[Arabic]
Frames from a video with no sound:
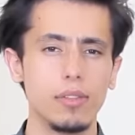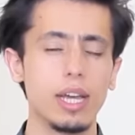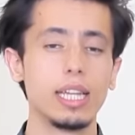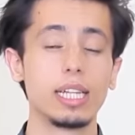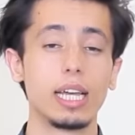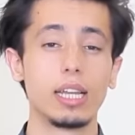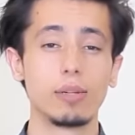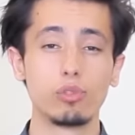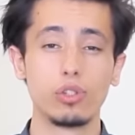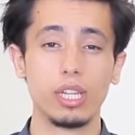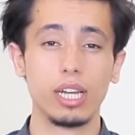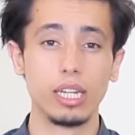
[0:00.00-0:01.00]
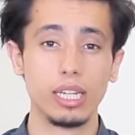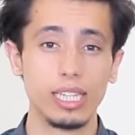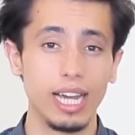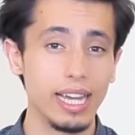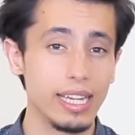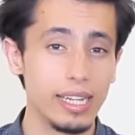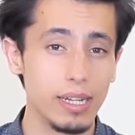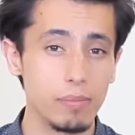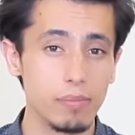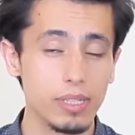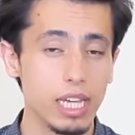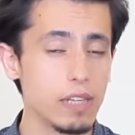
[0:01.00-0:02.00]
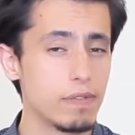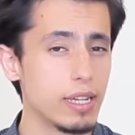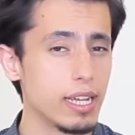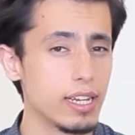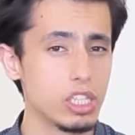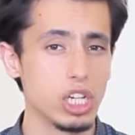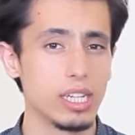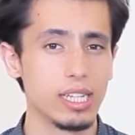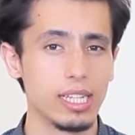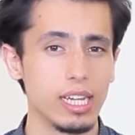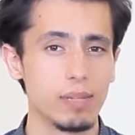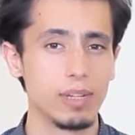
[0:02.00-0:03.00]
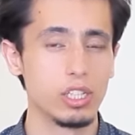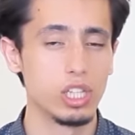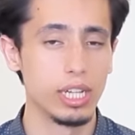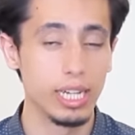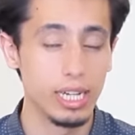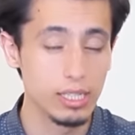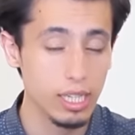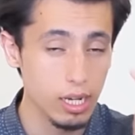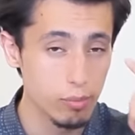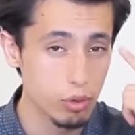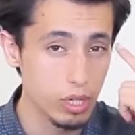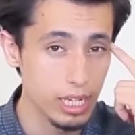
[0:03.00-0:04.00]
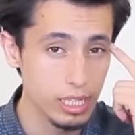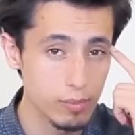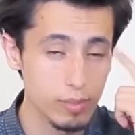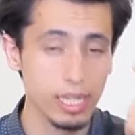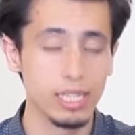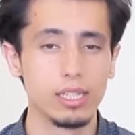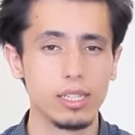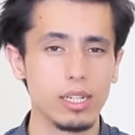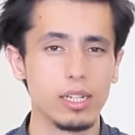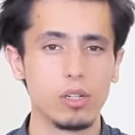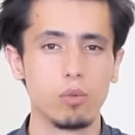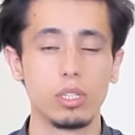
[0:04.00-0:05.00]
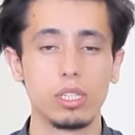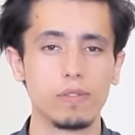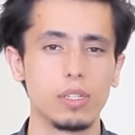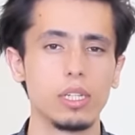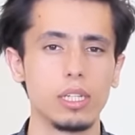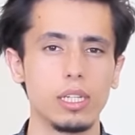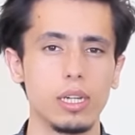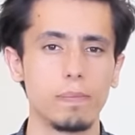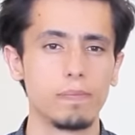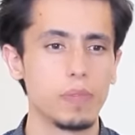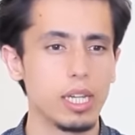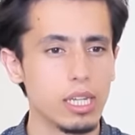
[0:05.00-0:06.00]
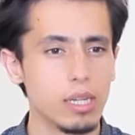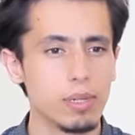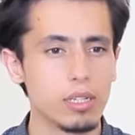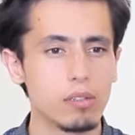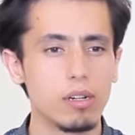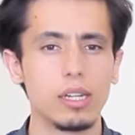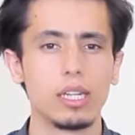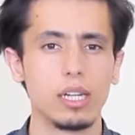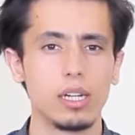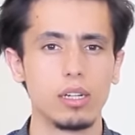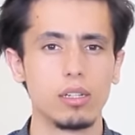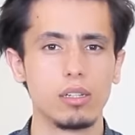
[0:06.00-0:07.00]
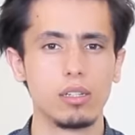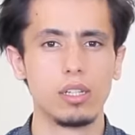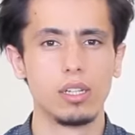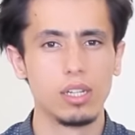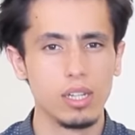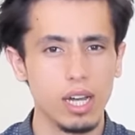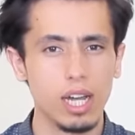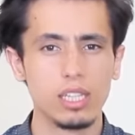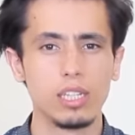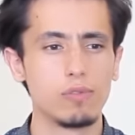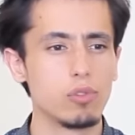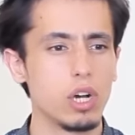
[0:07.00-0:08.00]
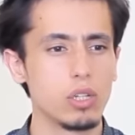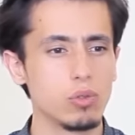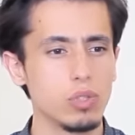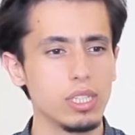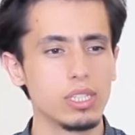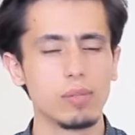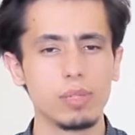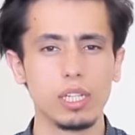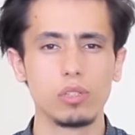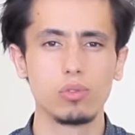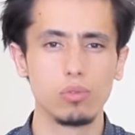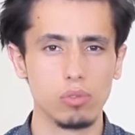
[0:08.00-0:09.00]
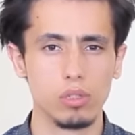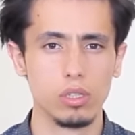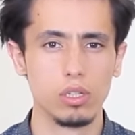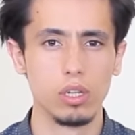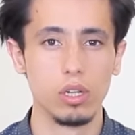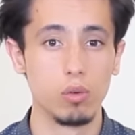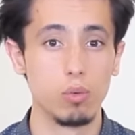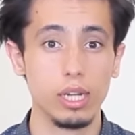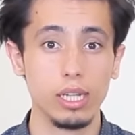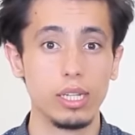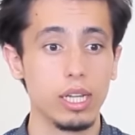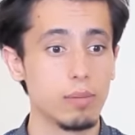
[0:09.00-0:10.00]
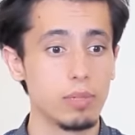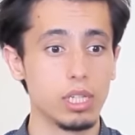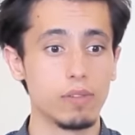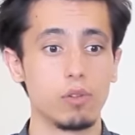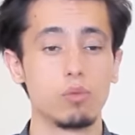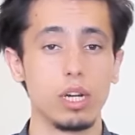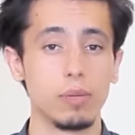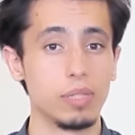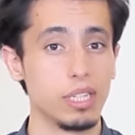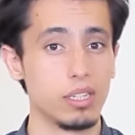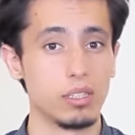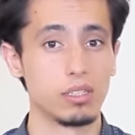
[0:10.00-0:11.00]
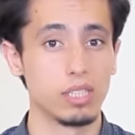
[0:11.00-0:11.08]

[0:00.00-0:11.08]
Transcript: لذلك لابد أن نتعلم كيف لا نجعل الكلمة الجارحة تعبر لأدمغتنا وتفكيرنا لأن من قالها هدفه أن يحيط بك السوء وإلا لما تفوه بها